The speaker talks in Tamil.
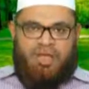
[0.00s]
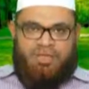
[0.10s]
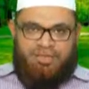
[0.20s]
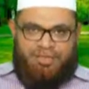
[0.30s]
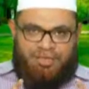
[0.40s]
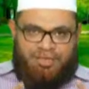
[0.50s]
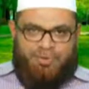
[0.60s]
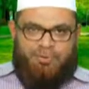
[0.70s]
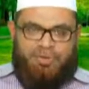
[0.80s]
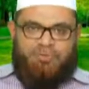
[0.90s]
அந்த இன
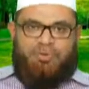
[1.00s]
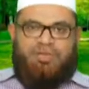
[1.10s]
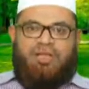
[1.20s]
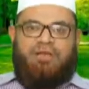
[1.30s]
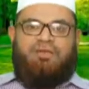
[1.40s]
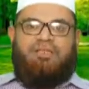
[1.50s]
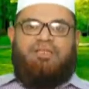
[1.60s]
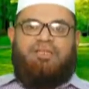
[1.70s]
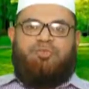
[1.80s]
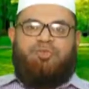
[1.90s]
உறவு
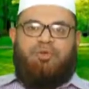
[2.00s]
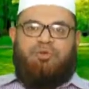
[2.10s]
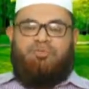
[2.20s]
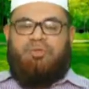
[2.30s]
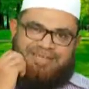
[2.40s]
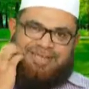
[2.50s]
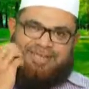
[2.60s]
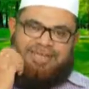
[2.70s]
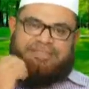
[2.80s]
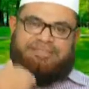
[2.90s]
அல்லாஹுடத்திலே சொல்லும்
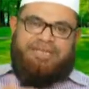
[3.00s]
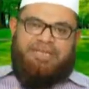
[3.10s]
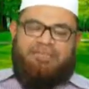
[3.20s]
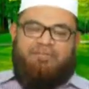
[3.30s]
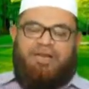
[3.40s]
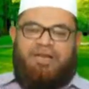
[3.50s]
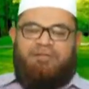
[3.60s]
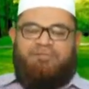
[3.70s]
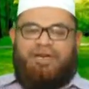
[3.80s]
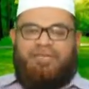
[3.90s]
என்னை சேர்ந்து வாழ
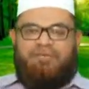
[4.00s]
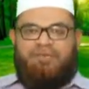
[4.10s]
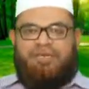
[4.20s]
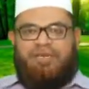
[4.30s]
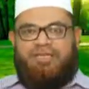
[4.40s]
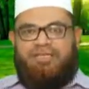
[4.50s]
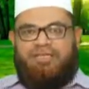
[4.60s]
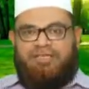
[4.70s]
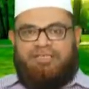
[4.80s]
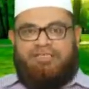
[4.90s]
வாழ்ந்தவர்களை
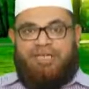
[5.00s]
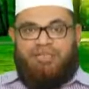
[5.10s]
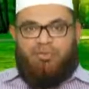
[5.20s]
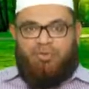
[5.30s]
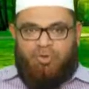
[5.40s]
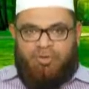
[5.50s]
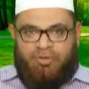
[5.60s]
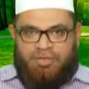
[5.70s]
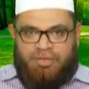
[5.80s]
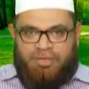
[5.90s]
நீ சேர்த்துக்கொள்
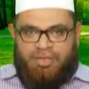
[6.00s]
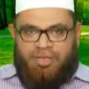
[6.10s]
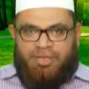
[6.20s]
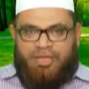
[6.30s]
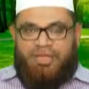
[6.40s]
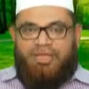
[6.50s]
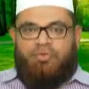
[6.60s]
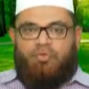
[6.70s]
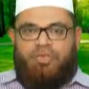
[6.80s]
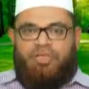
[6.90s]
என்னை
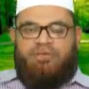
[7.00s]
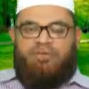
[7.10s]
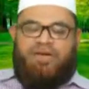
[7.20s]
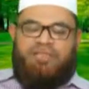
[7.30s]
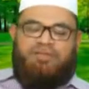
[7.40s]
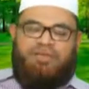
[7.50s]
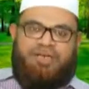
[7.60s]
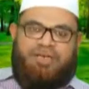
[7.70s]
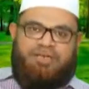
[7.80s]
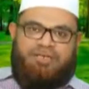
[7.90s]
துண்டித்து
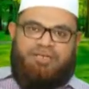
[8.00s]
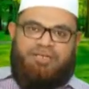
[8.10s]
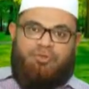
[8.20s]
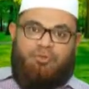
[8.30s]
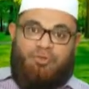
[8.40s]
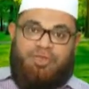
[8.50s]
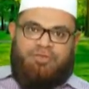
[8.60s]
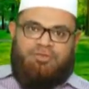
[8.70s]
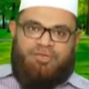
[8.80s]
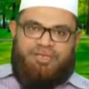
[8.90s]
வாழ்ந்தவர்களை நீ
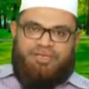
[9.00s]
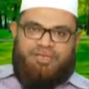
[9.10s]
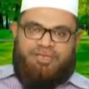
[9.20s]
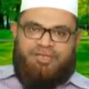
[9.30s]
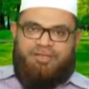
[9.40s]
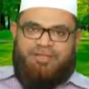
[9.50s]
துண்டித்து விடு என்று